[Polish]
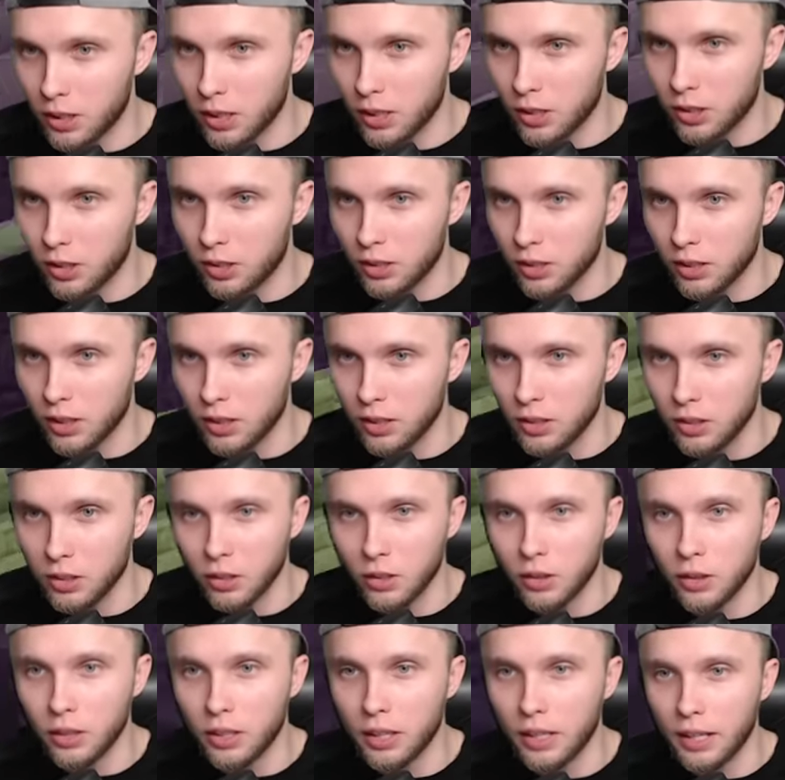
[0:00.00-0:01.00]
czy tak
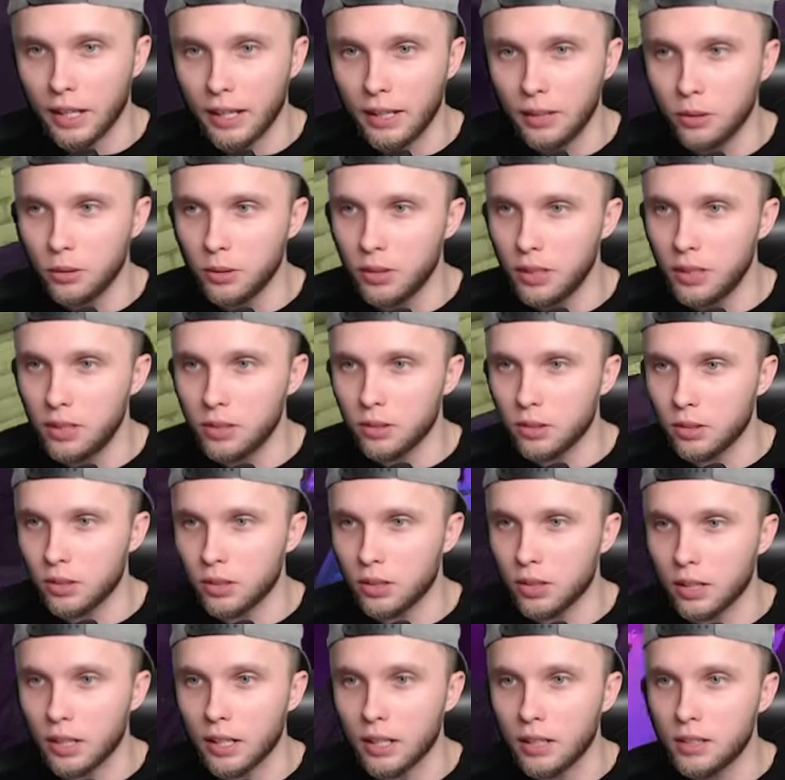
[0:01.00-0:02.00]
średnio? Okej, okay, tutaj
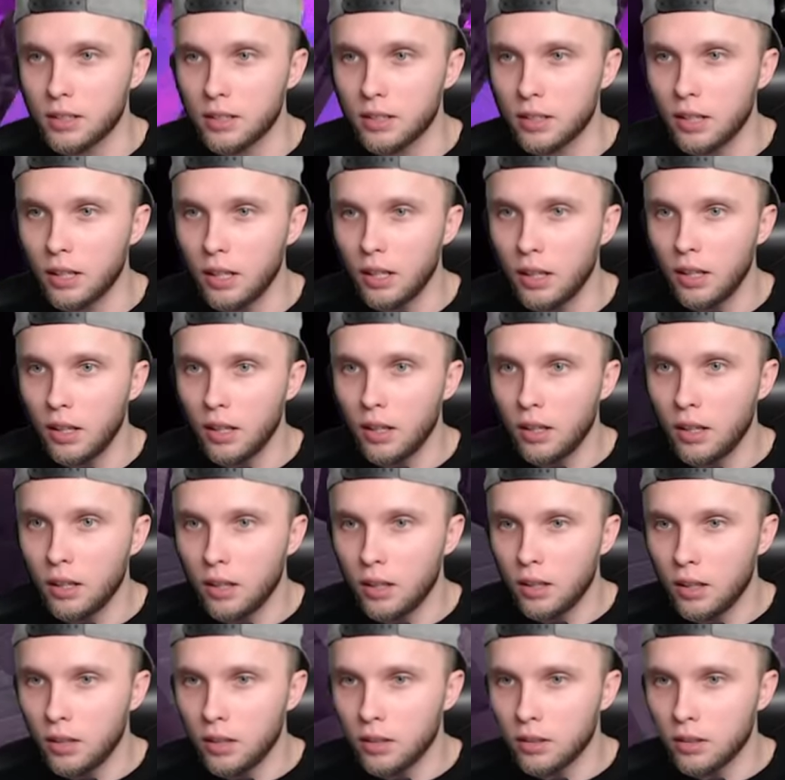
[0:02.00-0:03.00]
coś jest.
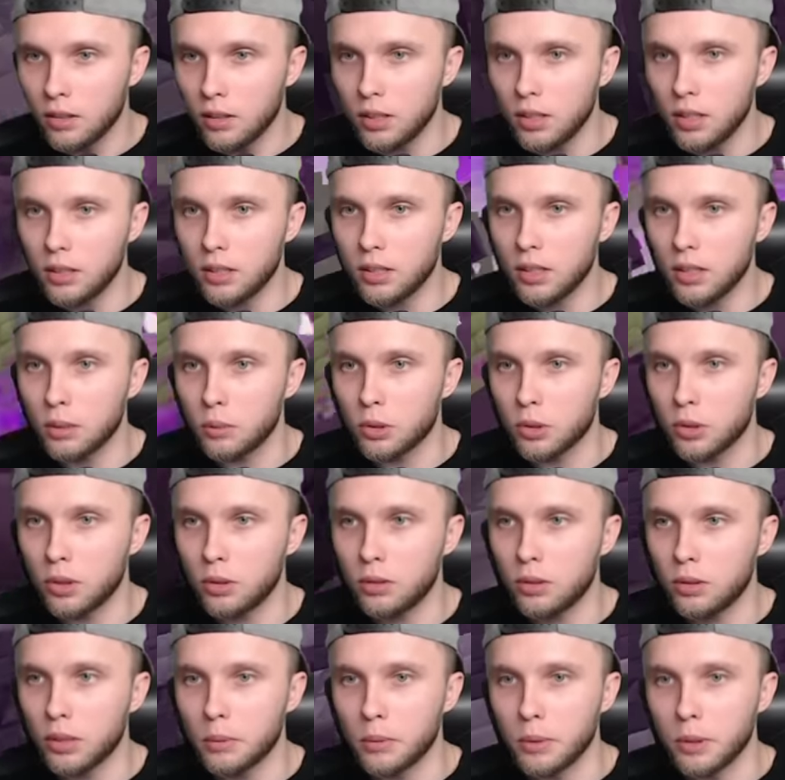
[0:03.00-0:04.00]
Coś na samym
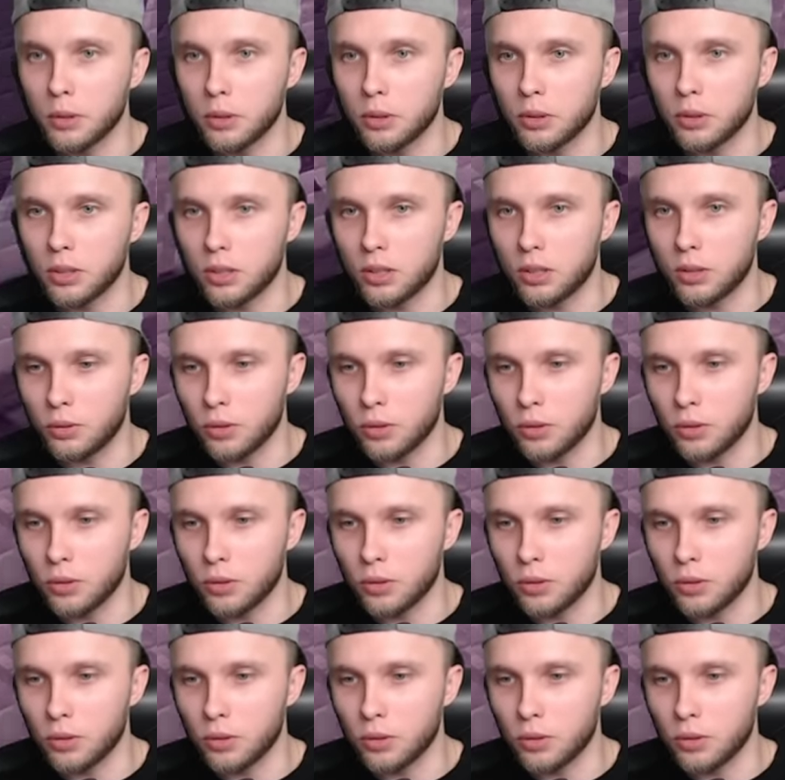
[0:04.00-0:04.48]
środku miało się